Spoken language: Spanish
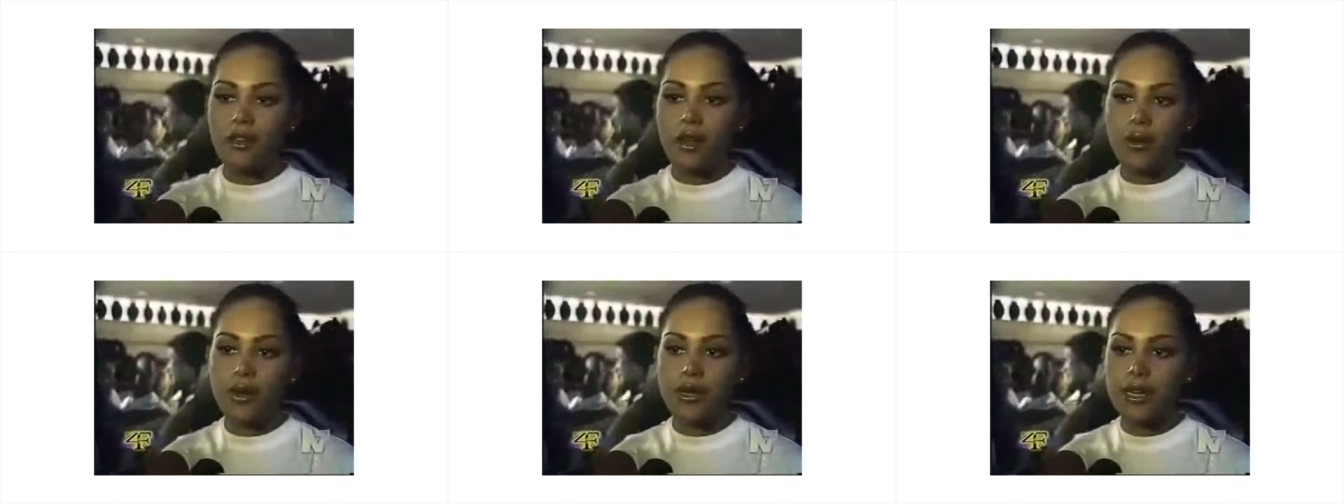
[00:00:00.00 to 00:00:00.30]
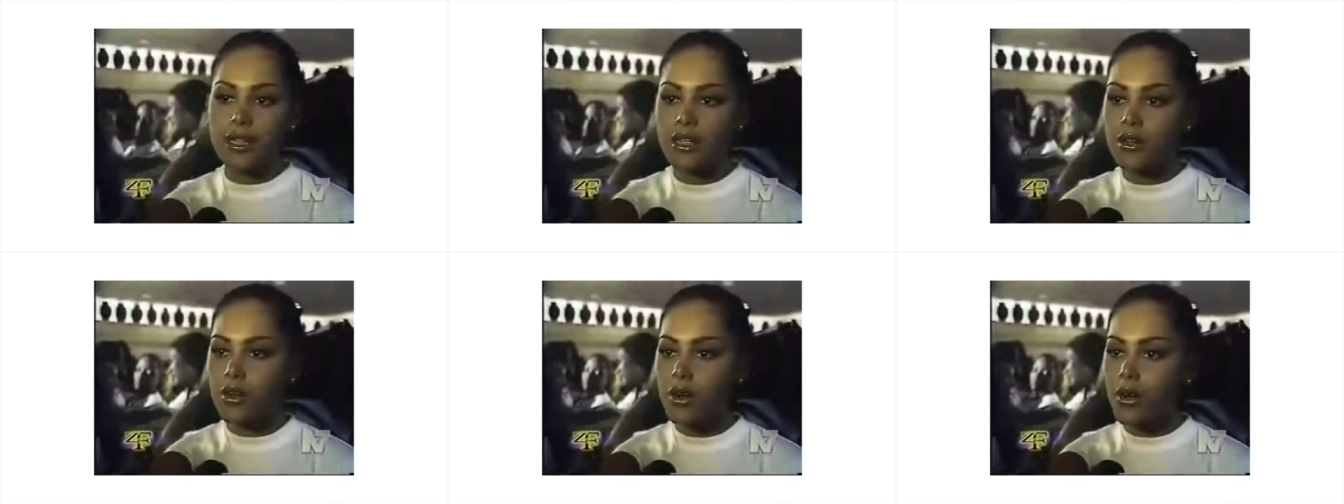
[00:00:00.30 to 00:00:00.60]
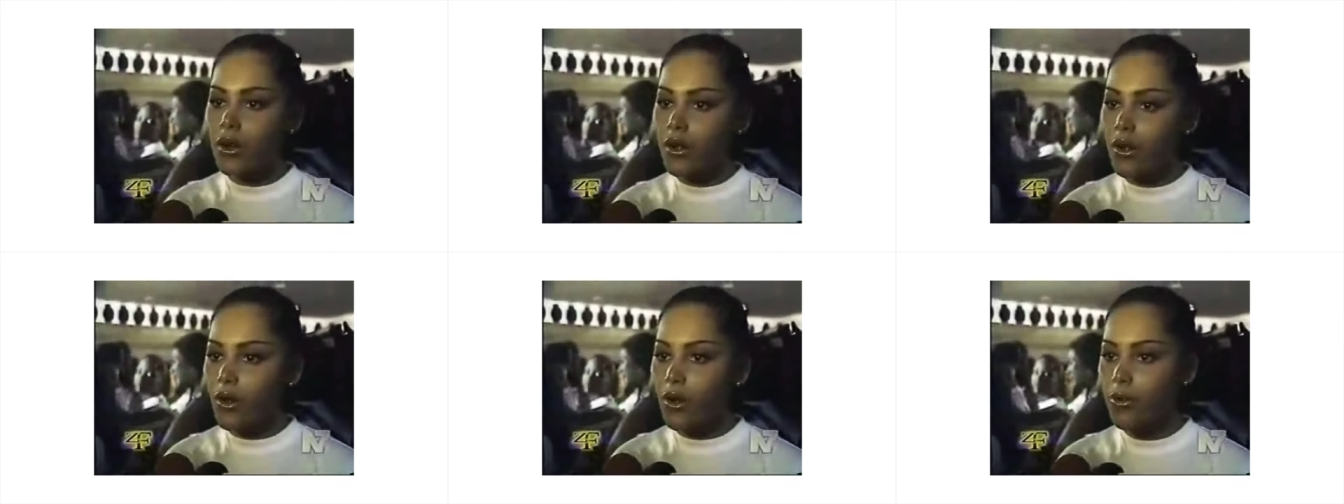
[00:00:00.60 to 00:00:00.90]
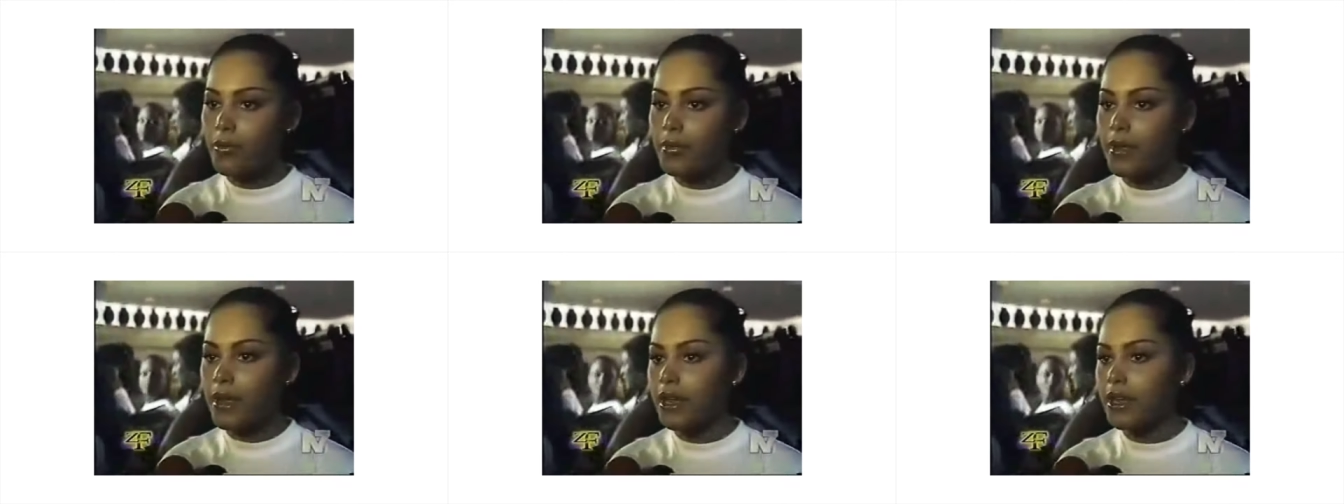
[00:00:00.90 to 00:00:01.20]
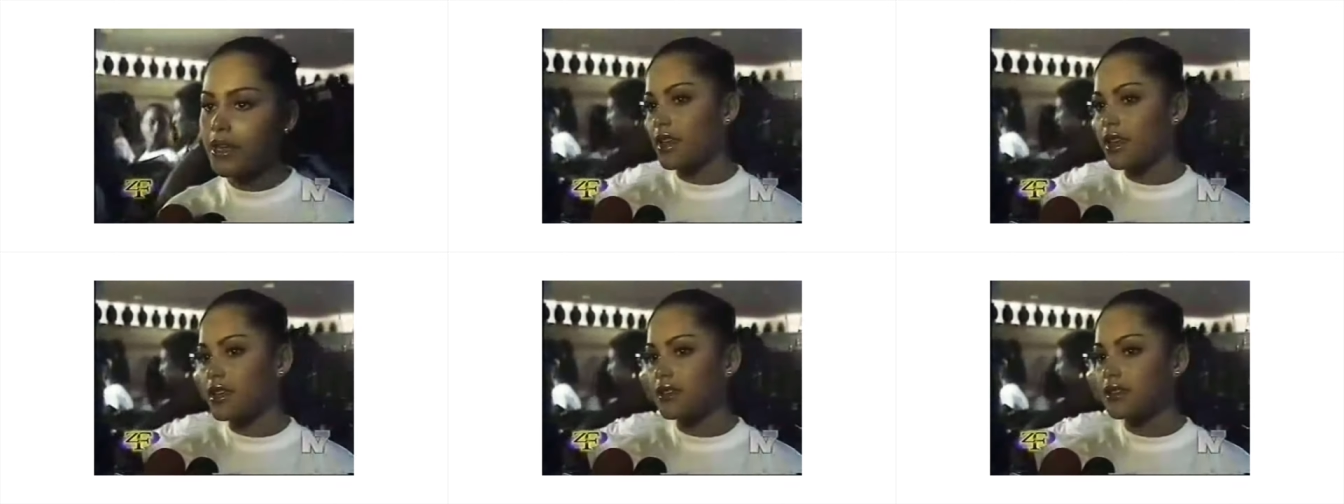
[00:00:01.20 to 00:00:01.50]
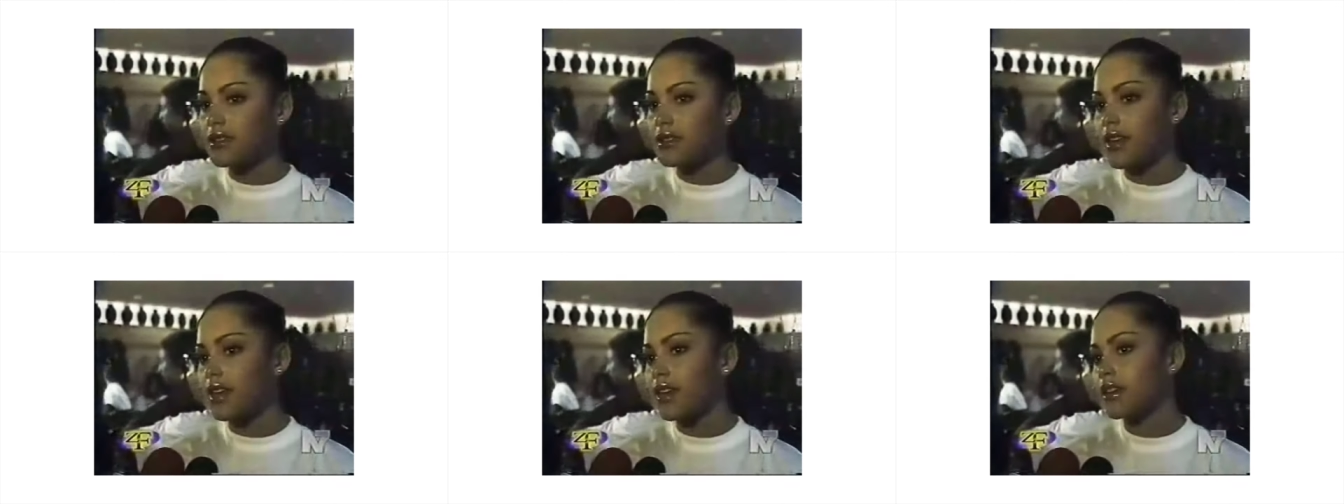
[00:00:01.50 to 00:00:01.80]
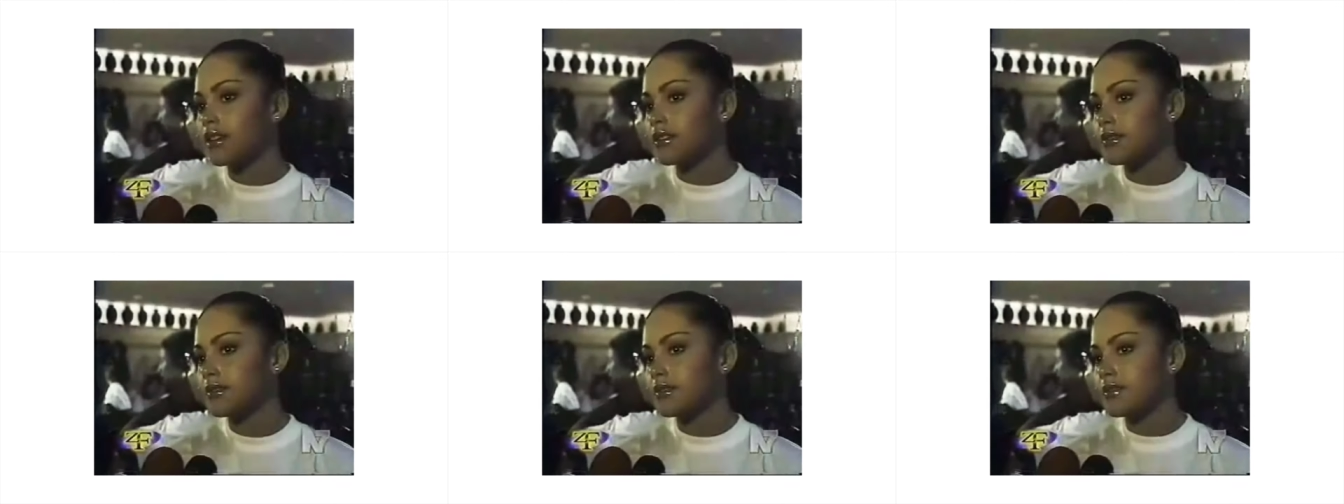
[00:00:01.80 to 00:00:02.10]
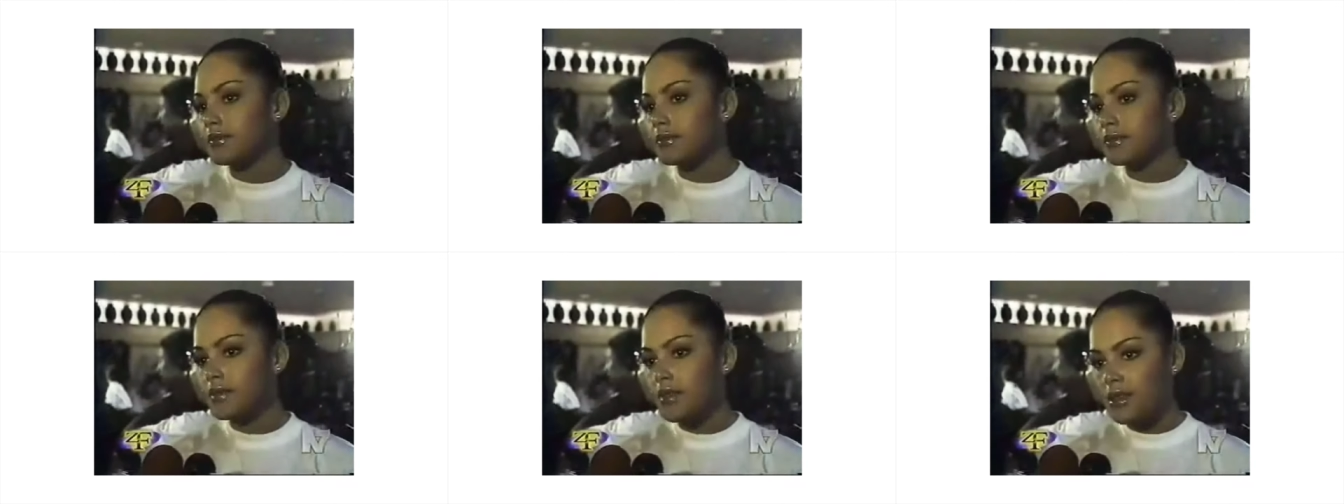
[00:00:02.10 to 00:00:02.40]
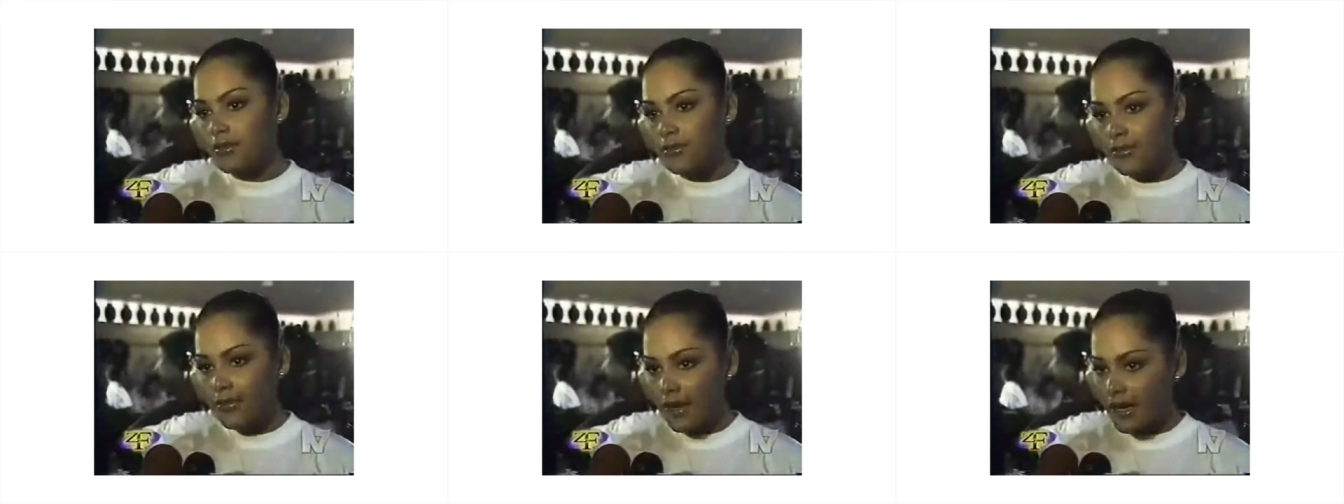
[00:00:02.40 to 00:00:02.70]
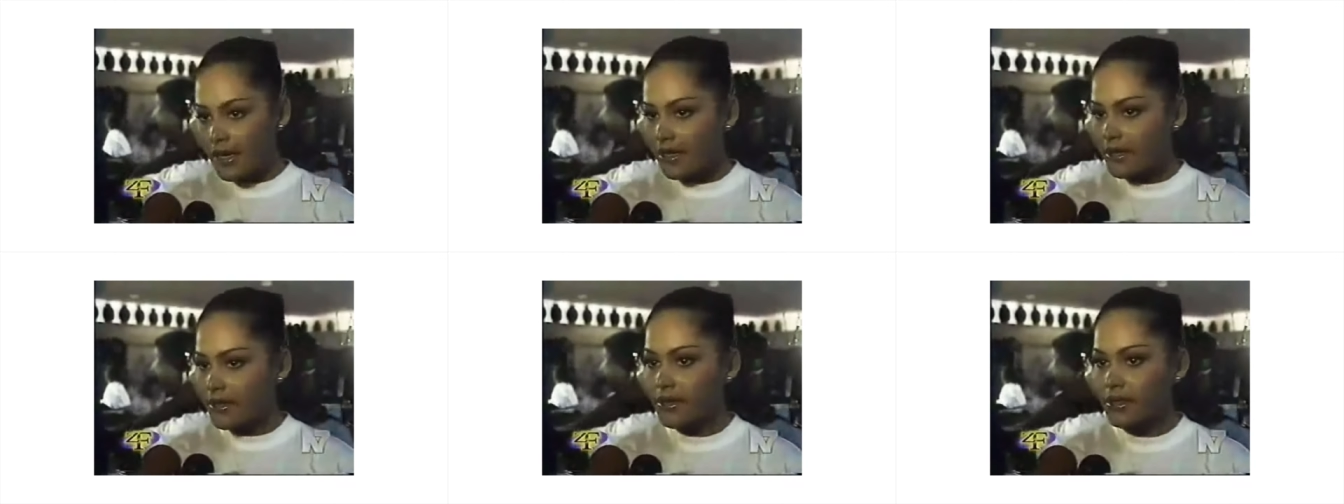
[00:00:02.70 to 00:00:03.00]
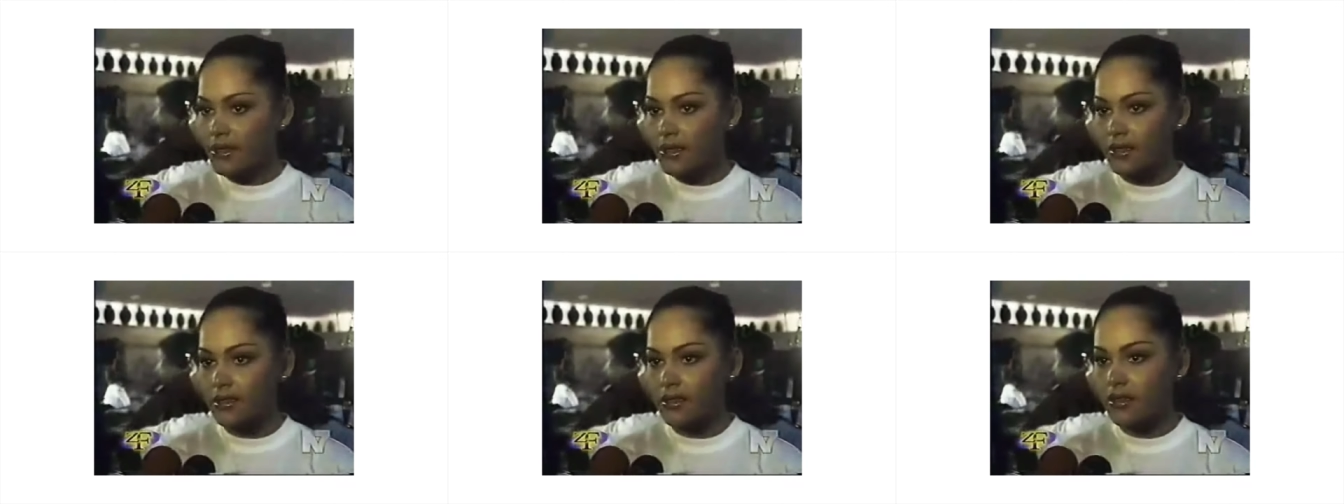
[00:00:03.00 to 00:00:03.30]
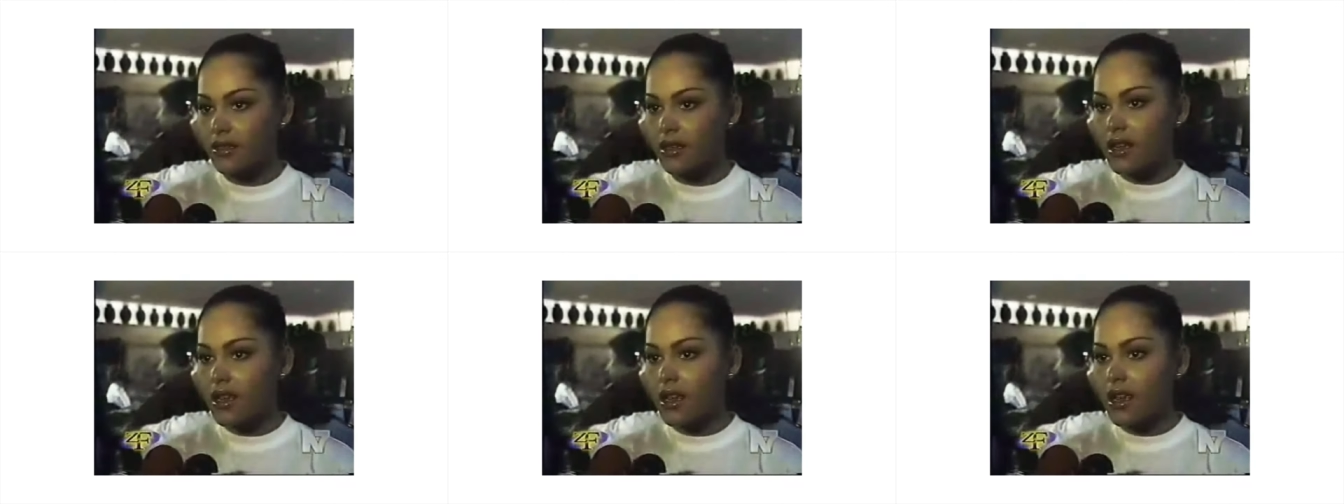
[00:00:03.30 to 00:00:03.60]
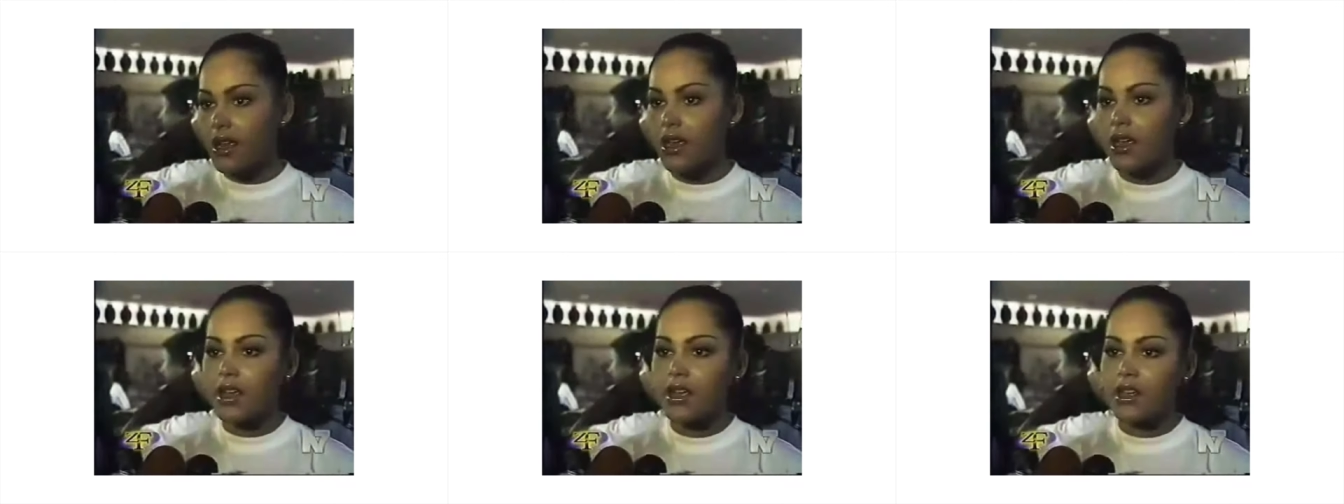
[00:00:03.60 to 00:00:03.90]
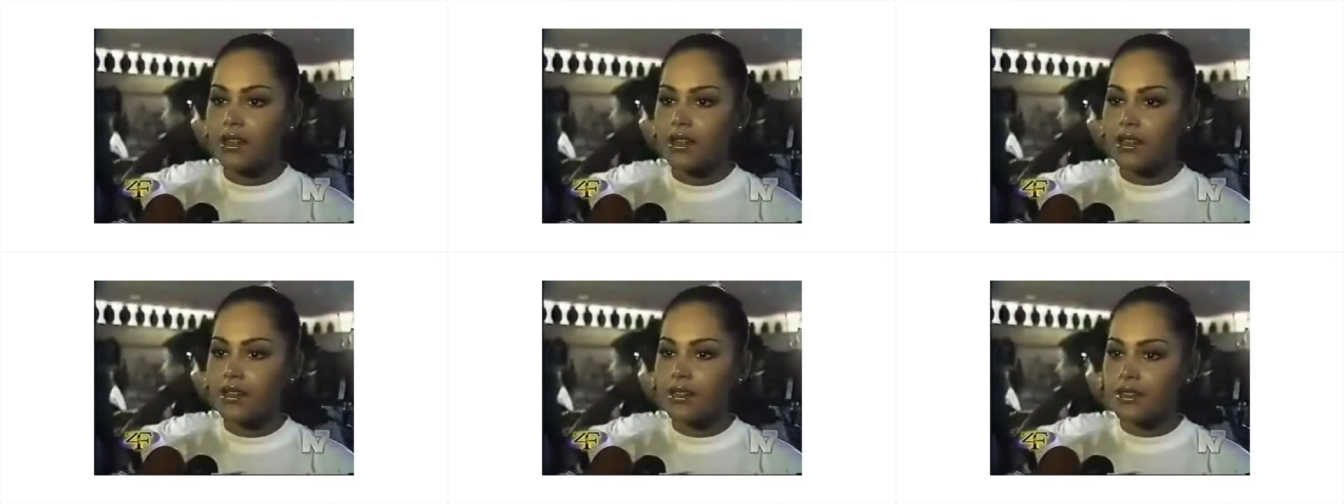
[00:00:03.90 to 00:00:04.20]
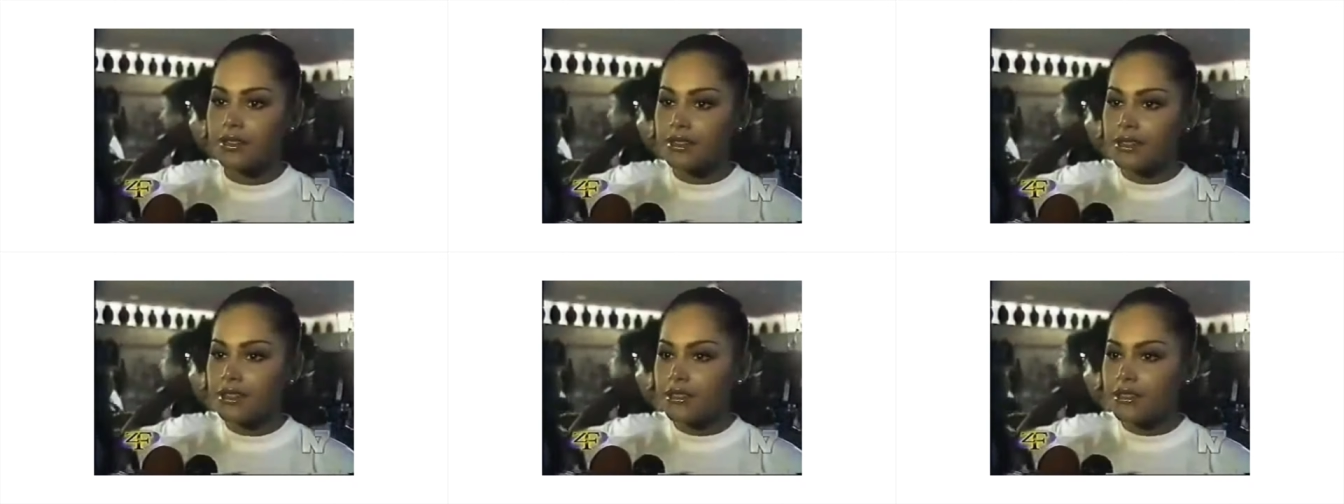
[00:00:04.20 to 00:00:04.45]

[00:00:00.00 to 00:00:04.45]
loving en Colombia is I'm felicin eh,